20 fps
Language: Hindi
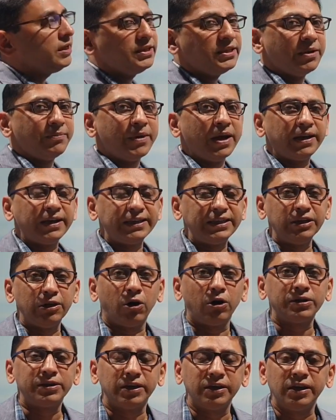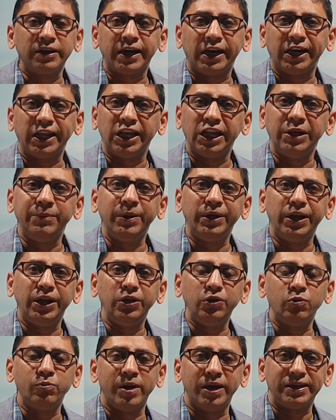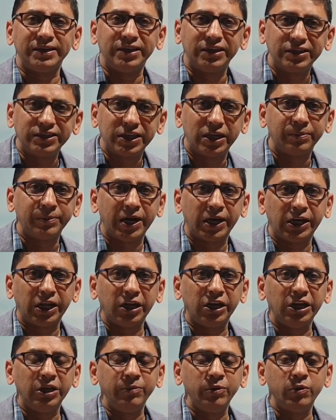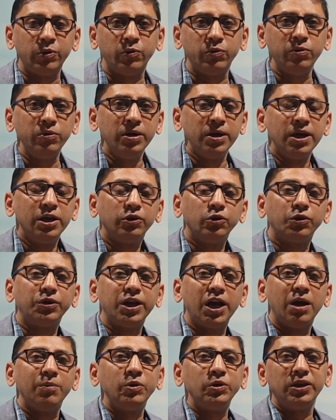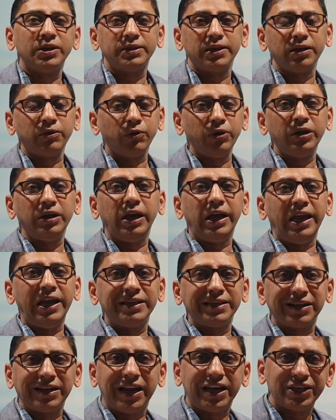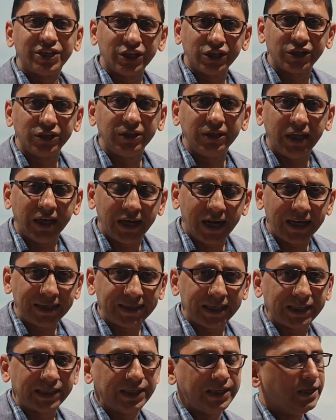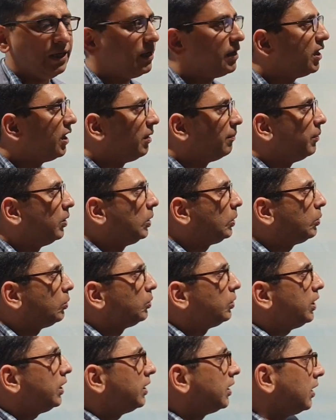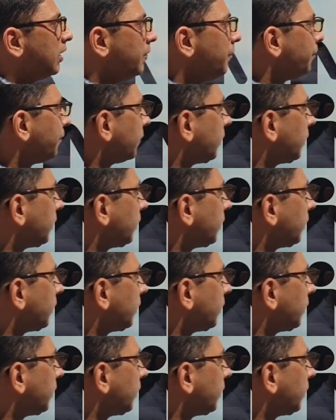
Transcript: लीजिए मैं किसी और जनरल कैटेगरी में नहीं हूं मैं किसी रिजर्व कैटेगरी में हूं तो क्या मुझे सर कोई एज रिलैक्सेशन देगा एसएससी बिल्कुल देगा